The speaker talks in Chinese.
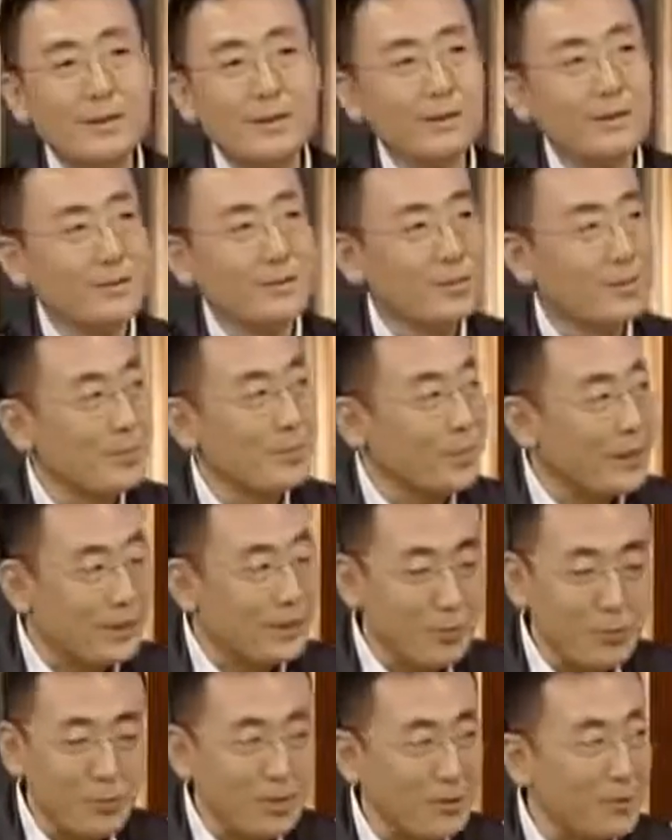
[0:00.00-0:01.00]
鹅什么
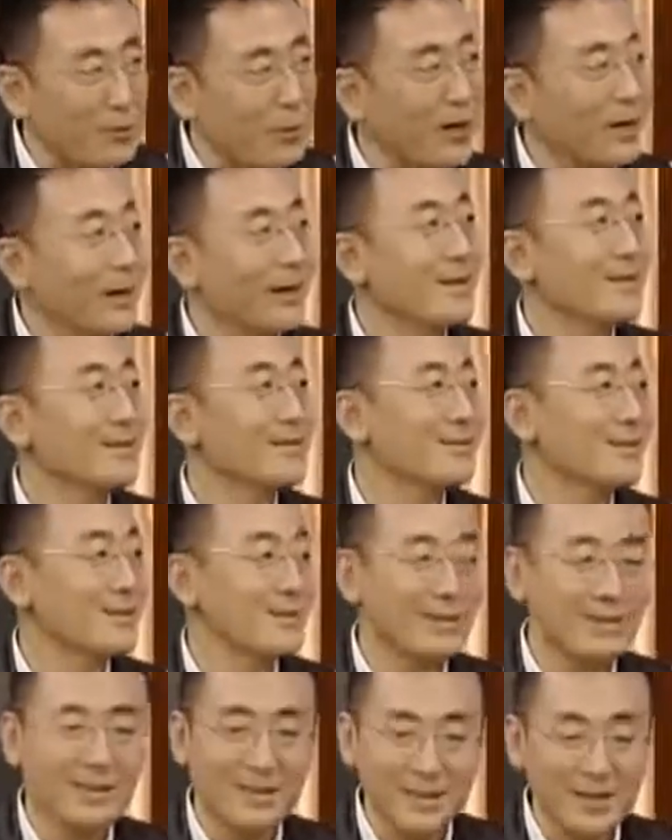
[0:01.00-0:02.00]
白云宾馆
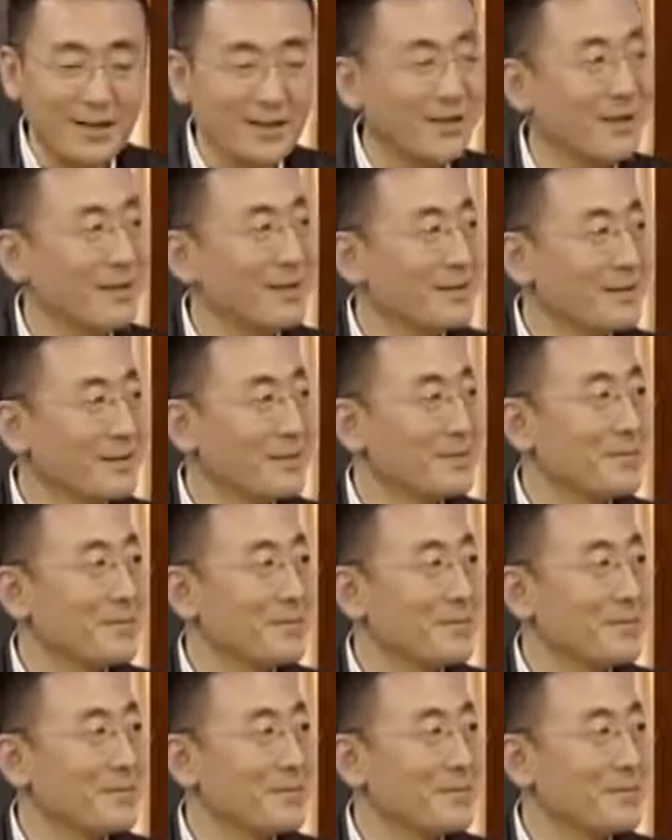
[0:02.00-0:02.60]
啊，就类